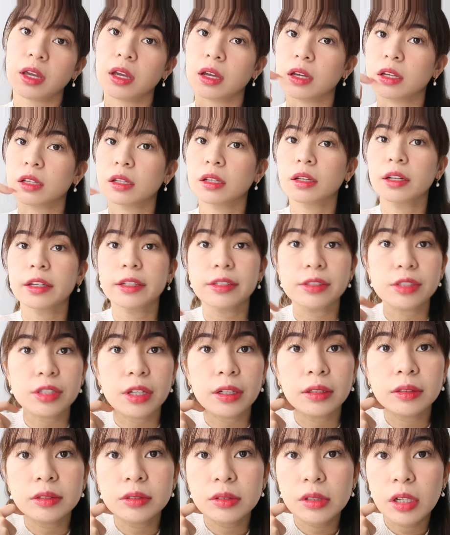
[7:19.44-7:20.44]
yeah, ayan
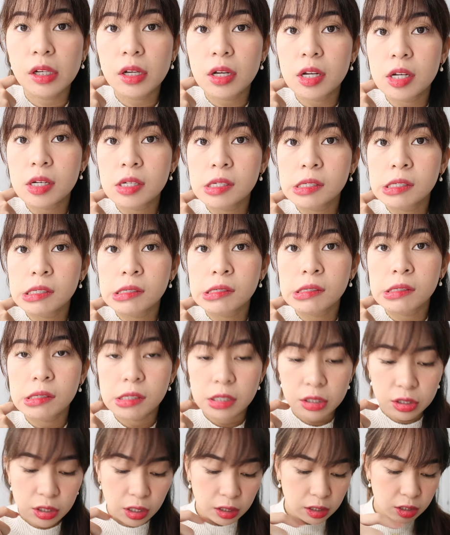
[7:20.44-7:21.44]
siya.
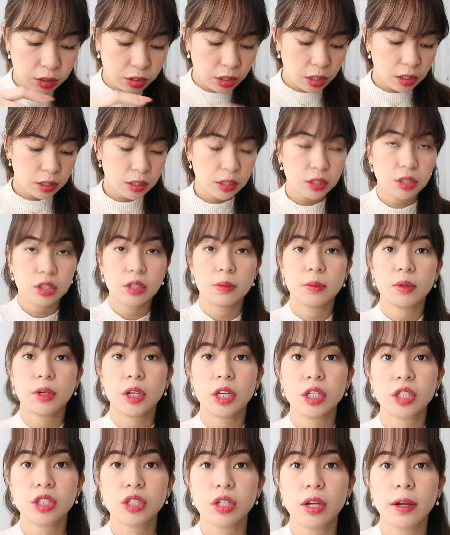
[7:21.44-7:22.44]
Shining, shining,
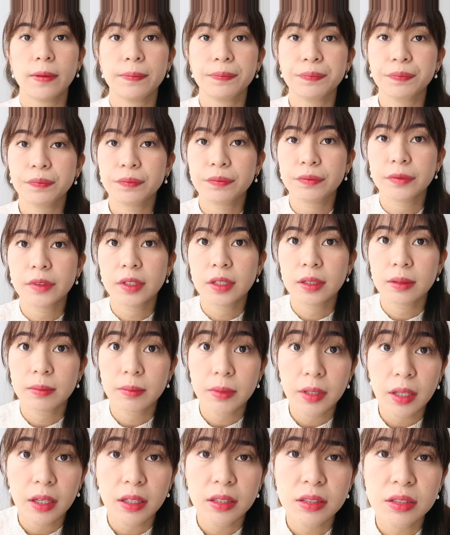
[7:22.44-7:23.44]
shimmering siya.
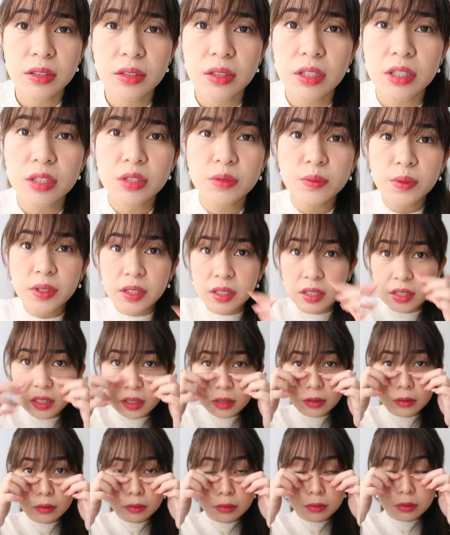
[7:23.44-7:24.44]
Yeah, so that's what
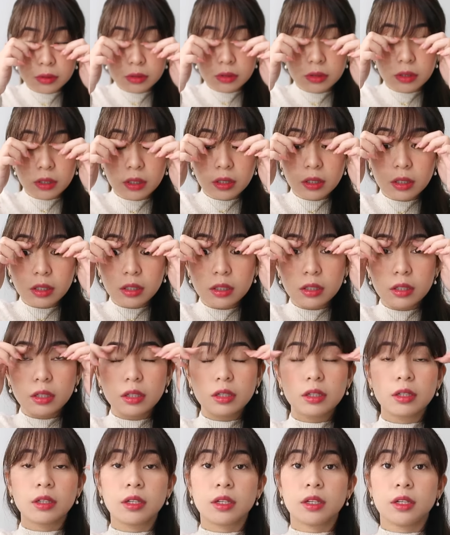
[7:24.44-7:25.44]
it looks like.
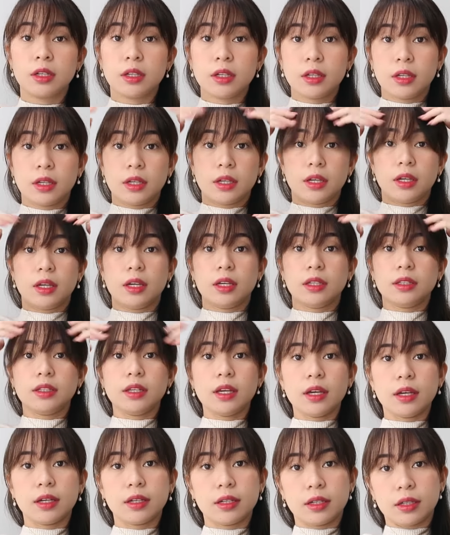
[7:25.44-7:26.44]

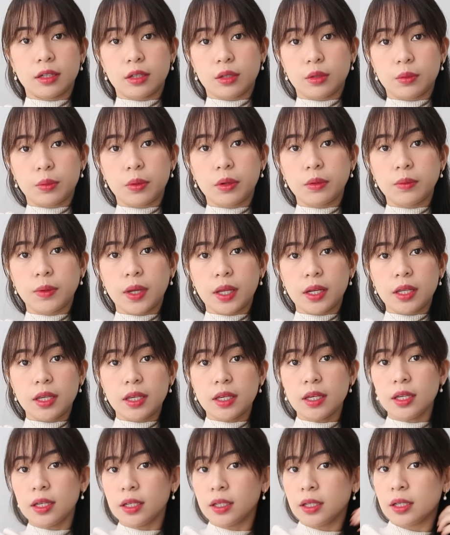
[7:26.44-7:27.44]
And yeah, we're
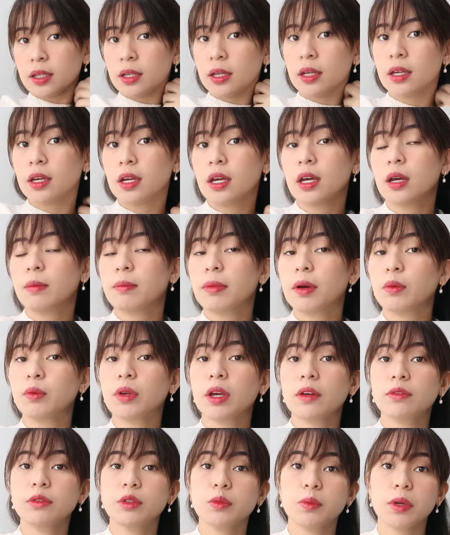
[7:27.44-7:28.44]
ready.
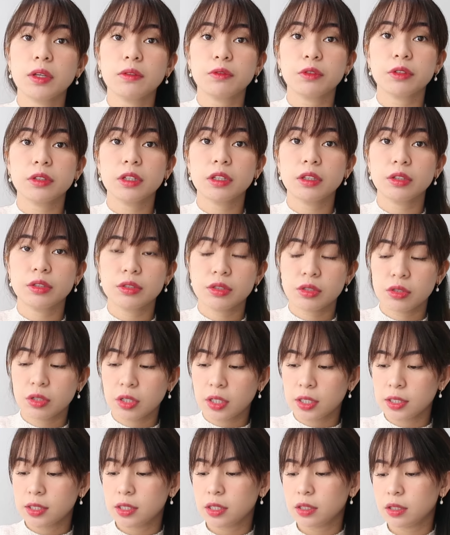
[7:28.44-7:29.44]
But we have to wait for the
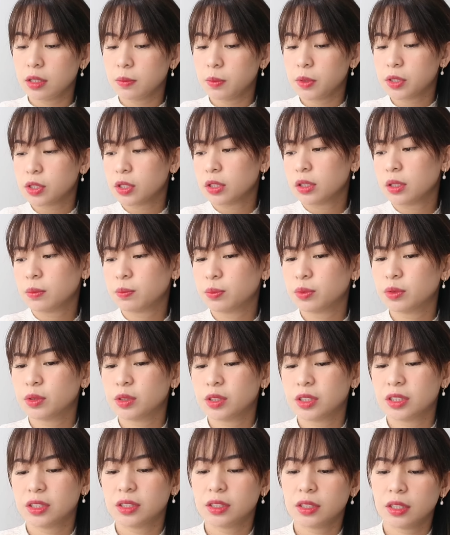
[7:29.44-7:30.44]
laundry kasi hindi pa siya
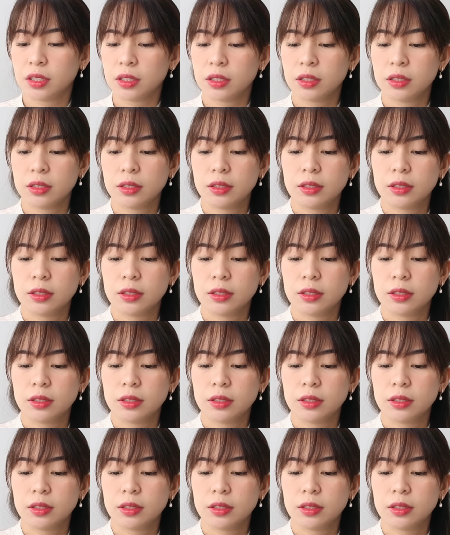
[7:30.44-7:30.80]
tapos.